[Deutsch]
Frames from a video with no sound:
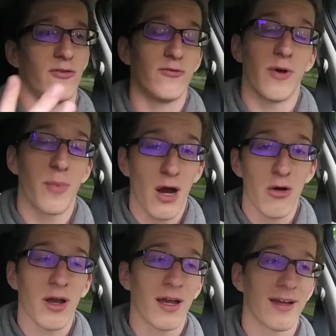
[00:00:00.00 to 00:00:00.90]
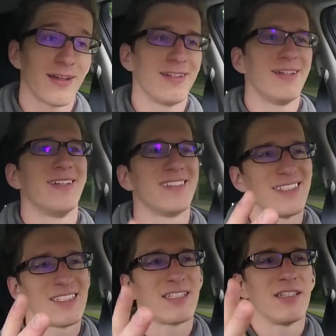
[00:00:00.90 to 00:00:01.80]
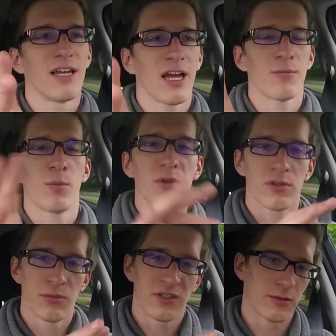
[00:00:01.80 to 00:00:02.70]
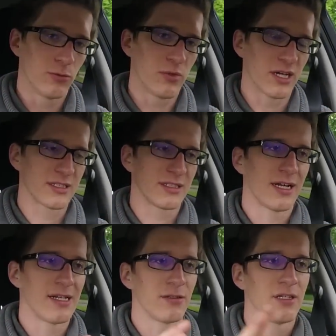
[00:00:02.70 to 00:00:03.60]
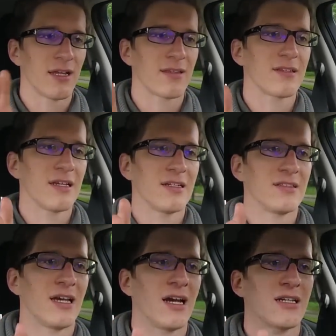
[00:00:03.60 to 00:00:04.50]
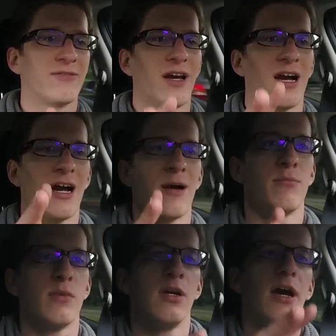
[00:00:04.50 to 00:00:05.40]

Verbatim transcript: Vom Verbrauch her ist es, naja, man muss so ein bisschen umrechnen. Also die Anzeige sagt, wir haben